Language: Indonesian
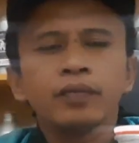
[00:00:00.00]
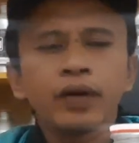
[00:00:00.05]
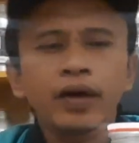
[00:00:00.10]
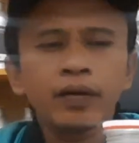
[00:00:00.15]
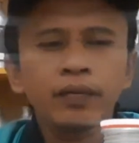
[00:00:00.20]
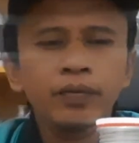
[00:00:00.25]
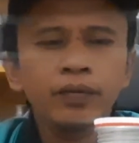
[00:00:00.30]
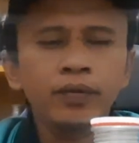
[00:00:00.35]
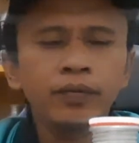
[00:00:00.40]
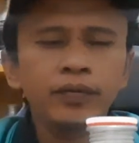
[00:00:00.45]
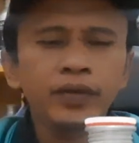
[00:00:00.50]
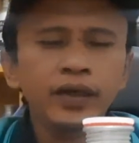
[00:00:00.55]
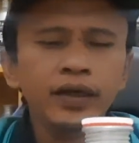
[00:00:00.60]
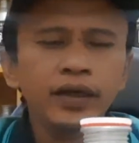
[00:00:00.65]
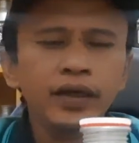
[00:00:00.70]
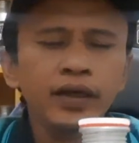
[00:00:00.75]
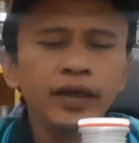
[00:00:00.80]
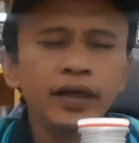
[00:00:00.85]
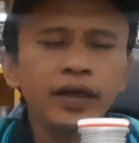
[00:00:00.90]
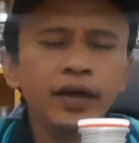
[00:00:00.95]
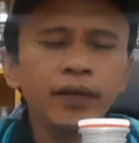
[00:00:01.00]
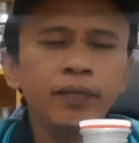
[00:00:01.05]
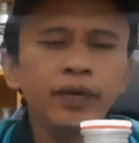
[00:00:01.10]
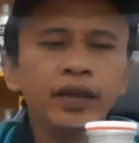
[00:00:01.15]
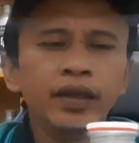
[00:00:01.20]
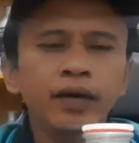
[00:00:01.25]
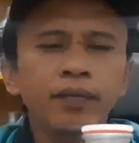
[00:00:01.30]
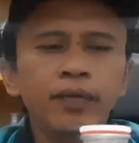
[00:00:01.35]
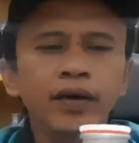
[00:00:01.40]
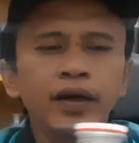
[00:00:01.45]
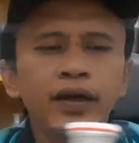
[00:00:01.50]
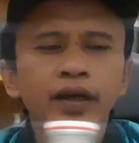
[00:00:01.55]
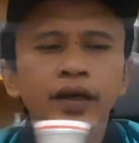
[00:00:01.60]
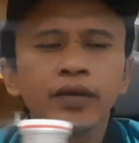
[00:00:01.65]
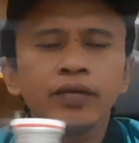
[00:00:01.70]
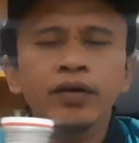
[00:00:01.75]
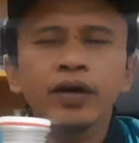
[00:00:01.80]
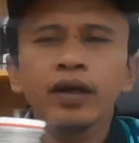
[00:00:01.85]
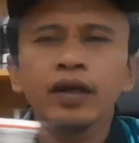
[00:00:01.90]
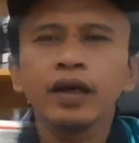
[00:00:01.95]
parfumnya yang pertama
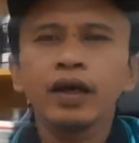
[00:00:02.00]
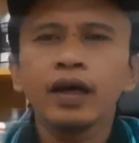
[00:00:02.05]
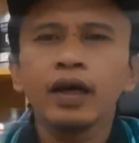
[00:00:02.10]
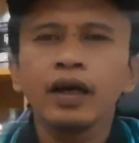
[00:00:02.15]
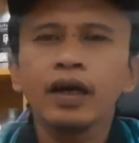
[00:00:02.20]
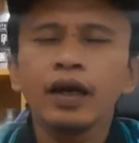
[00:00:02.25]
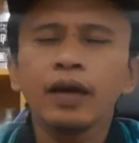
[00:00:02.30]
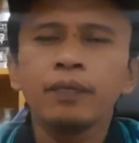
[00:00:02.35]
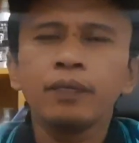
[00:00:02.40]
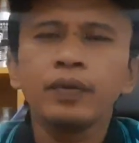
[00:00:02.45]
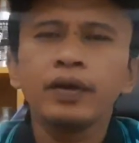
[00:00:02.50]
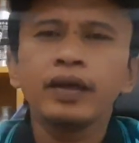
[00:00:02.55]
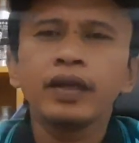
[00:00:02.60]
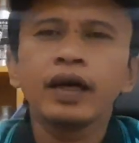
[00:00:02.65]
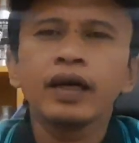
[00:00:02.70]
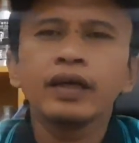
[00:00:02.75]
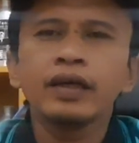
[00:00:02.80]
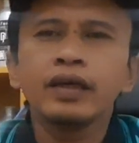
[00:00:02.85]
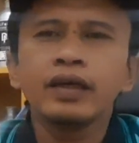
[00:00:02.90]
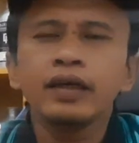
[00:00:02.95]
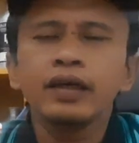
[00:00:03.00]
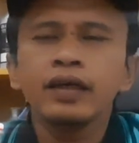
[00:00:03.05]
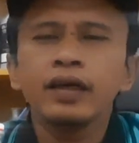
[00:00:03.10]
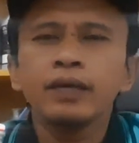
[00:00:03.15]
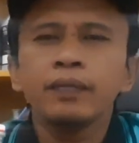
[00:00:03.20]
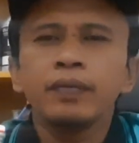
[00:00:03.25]
yaitu ada Epic Lucky.